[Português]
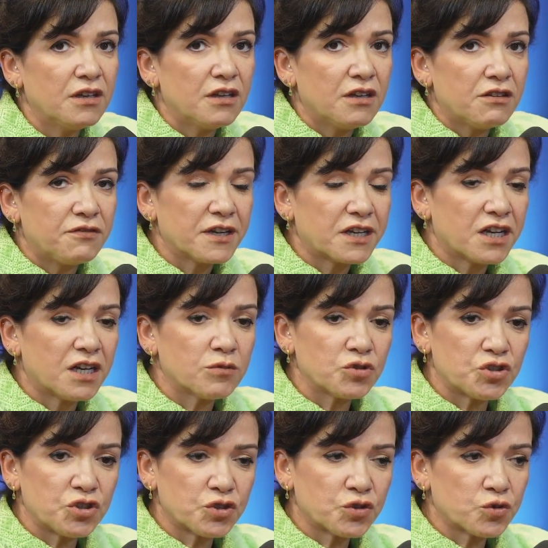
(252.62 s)

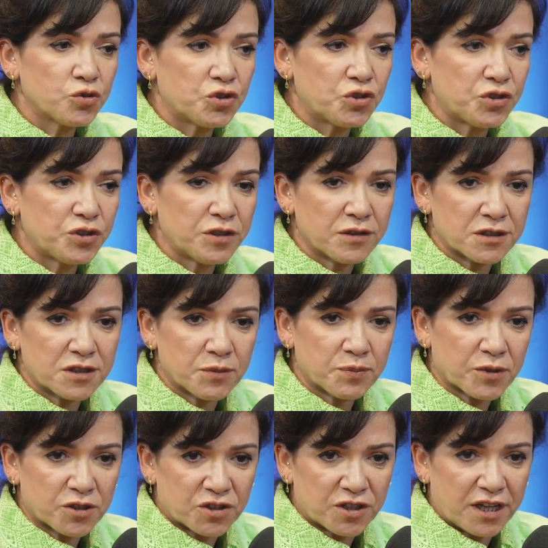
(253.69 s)
Ficamos discutindo esse
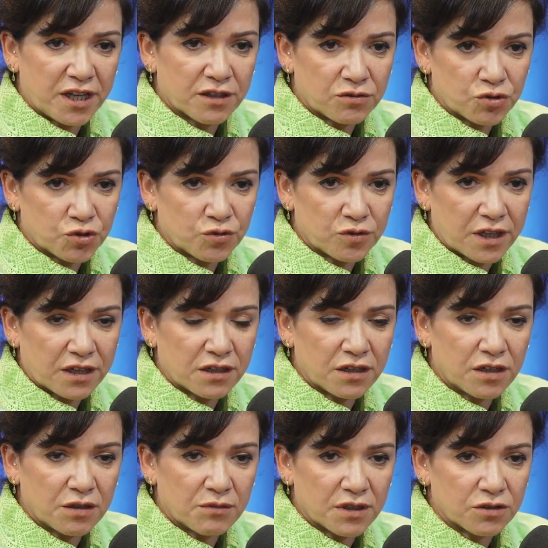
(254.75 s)
projeto junto à
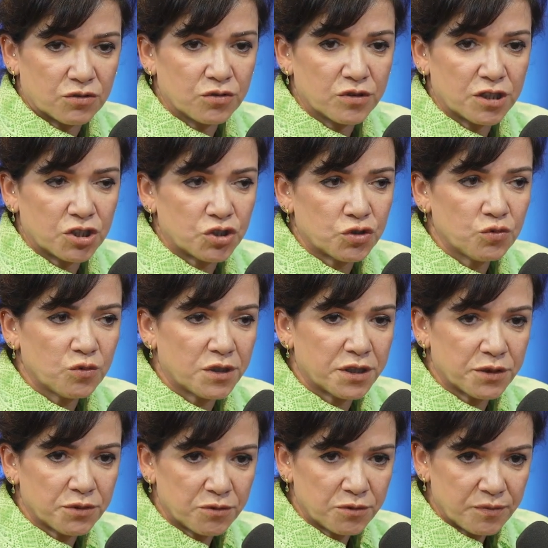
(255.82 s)
Câmara durante um
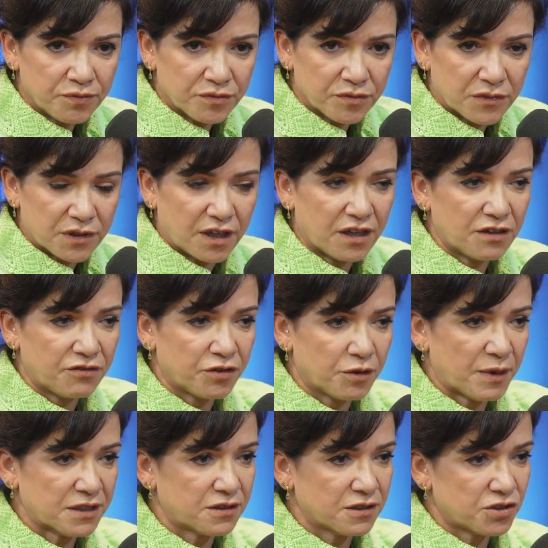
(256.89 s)
ano. Né? Ele foi
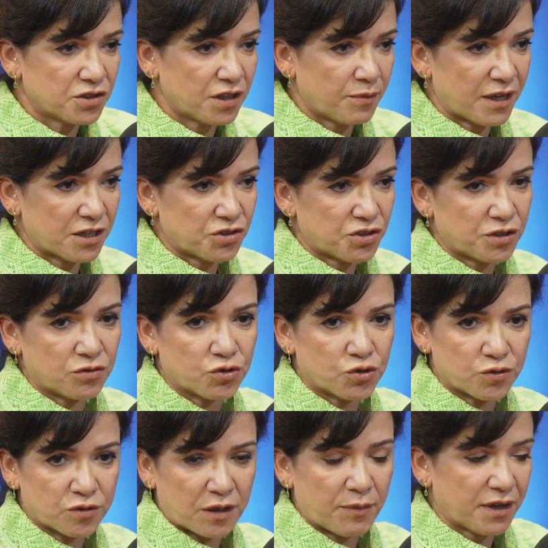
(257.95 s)
bastante debatido
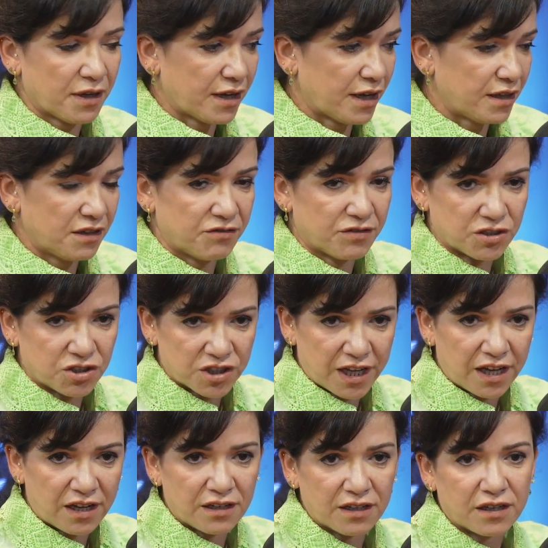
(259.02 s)
junto à bancada
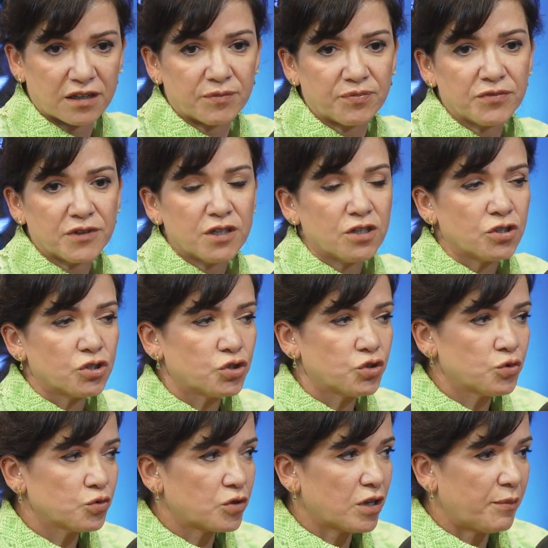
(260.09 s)
evangélica,
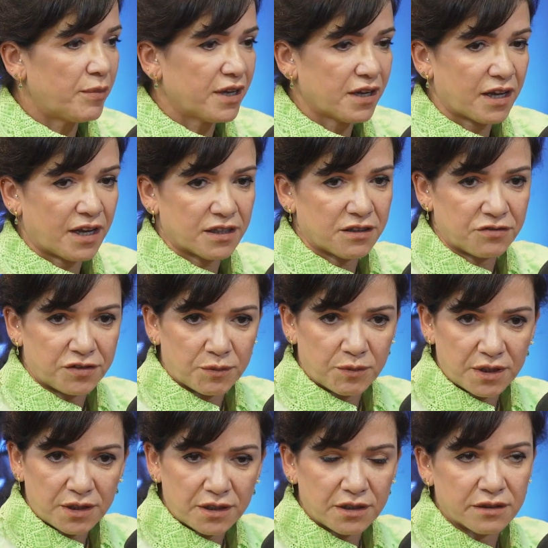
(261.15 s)
junto à bancada
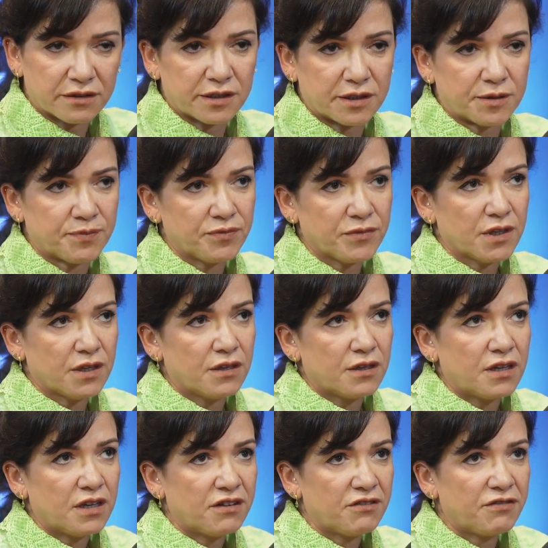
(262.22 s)
feminina,
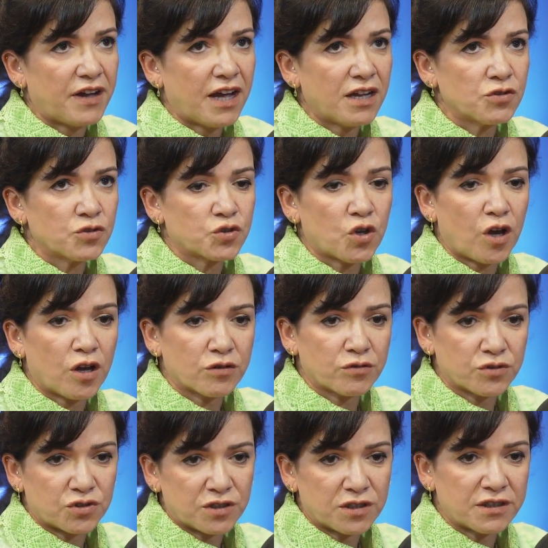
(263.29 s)
é, vários
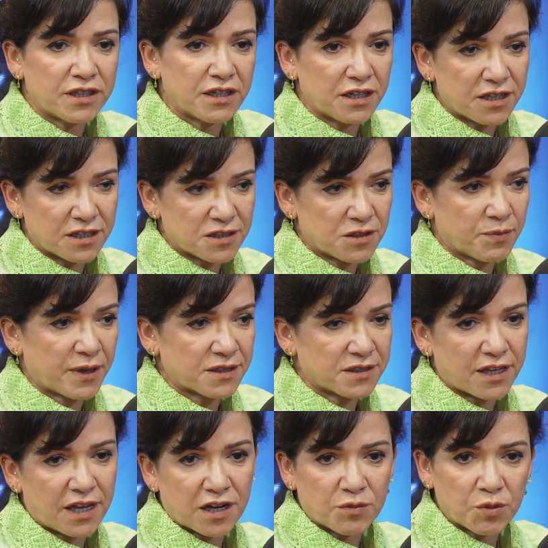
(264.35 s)
órgãos de interesse
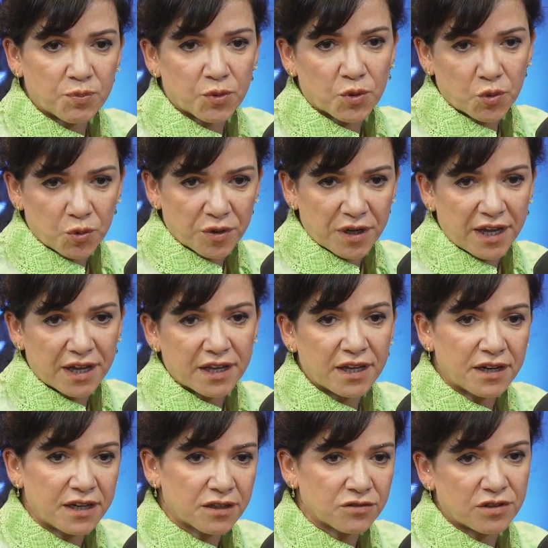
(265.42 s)
passaram a me procurar
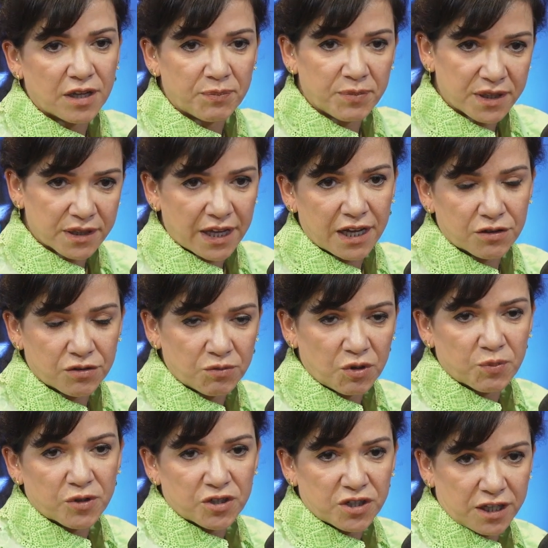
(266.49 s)
querendo dar pitaco no
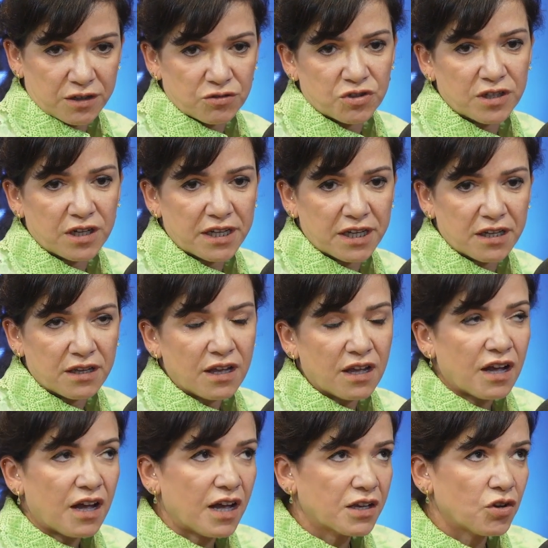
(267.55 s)
meu projeto de lei.
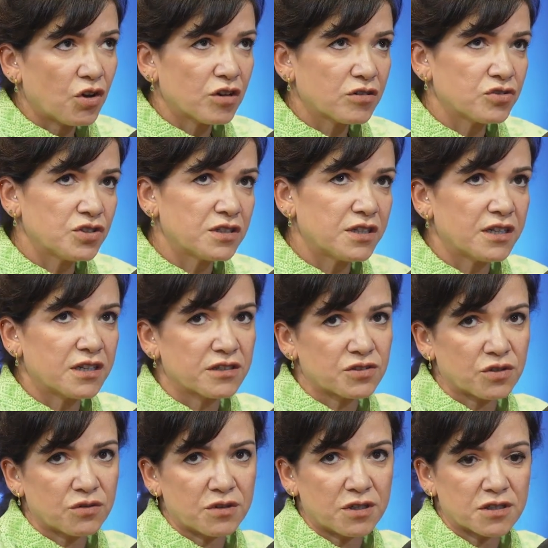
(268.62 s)
A que órgãos de interesse
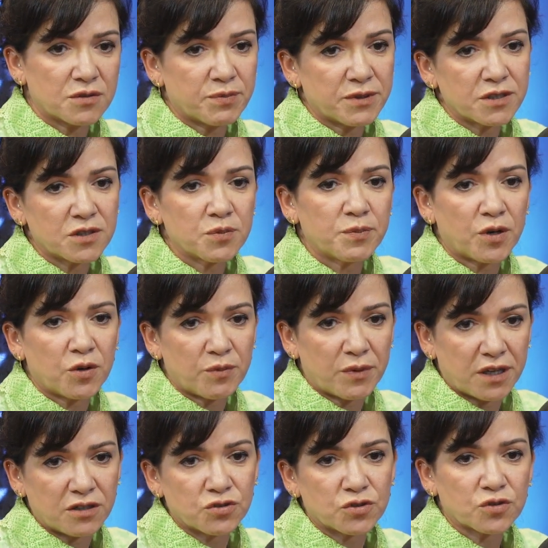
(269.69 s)
são esses?
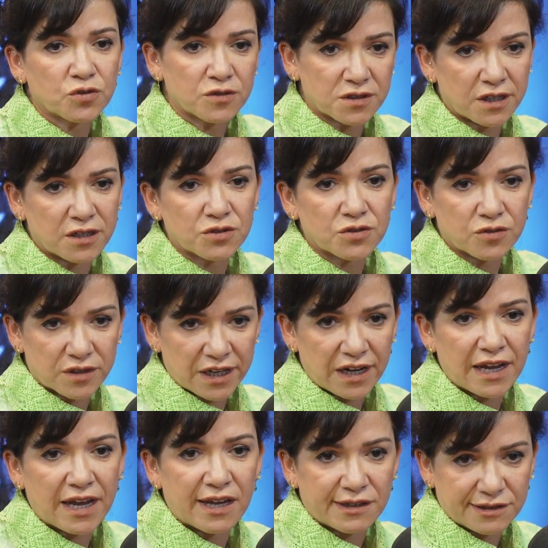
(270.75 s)
Principalmente os conselhos
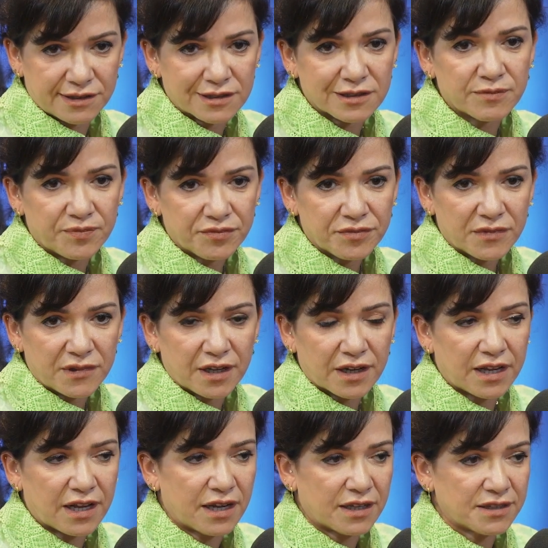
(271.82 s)
tutelares, né?
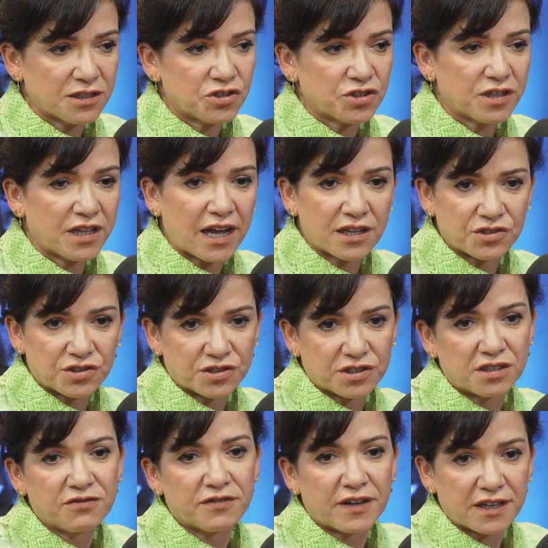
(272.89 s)
aquelas entidades
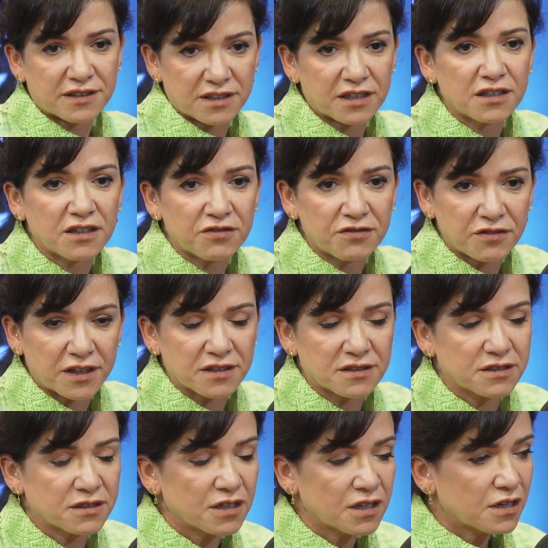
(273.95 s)
que fazem a
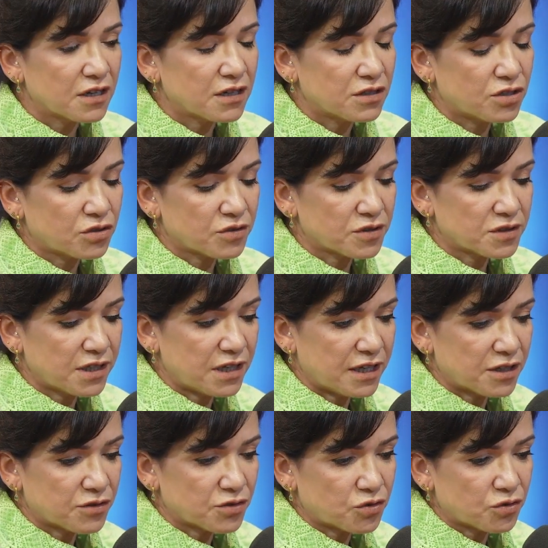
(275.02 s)
defesa de
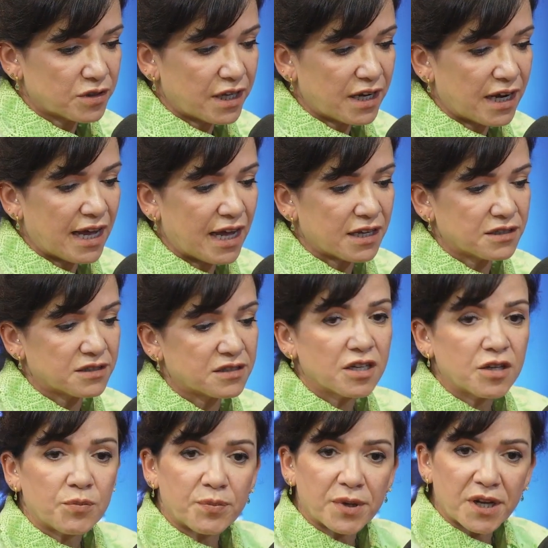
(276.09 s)
conselheiros tutelares,
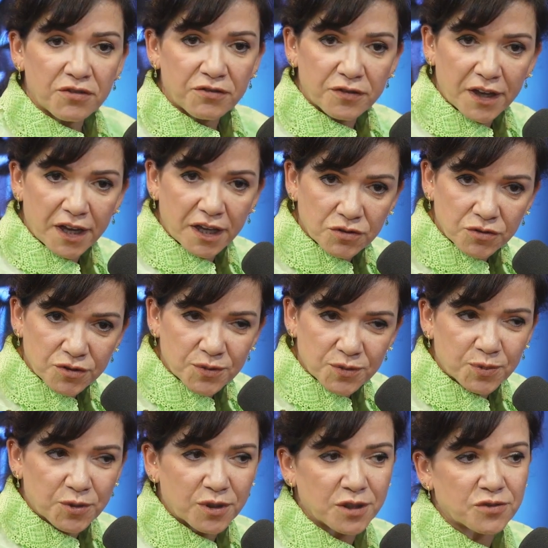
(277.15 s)
prefeitos,
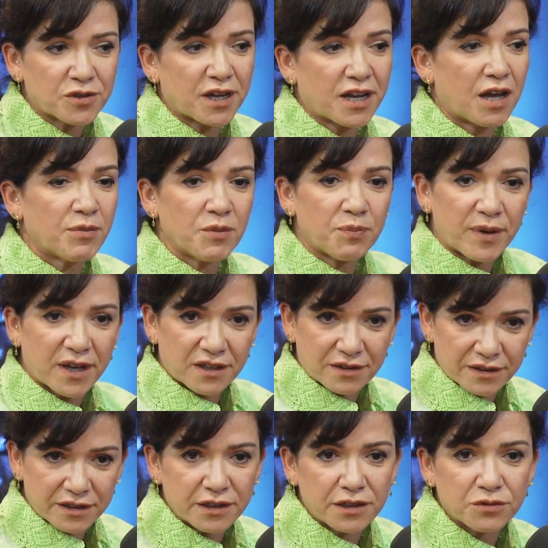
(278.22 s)
porque isso acaba
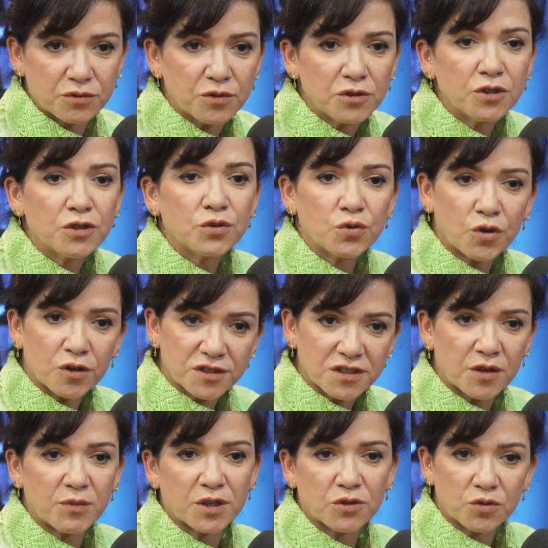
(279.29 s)
impactando no
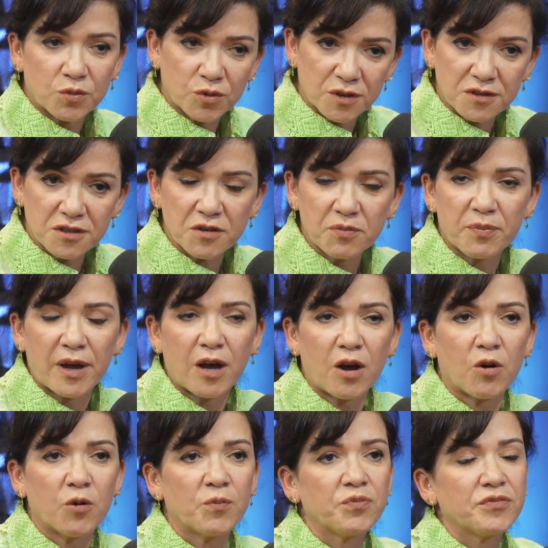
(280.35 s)
orçamento
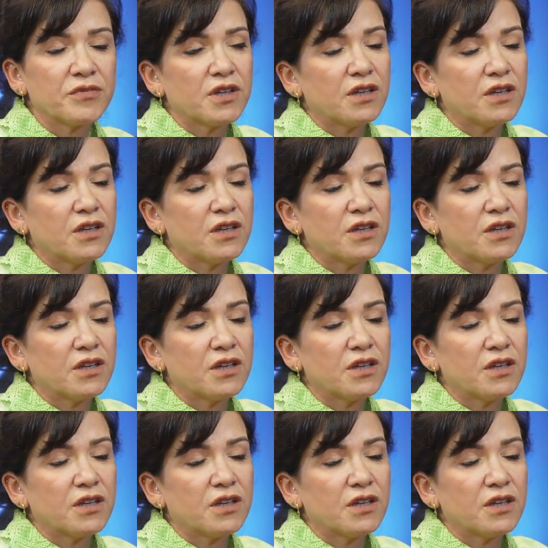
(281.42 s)
municipal.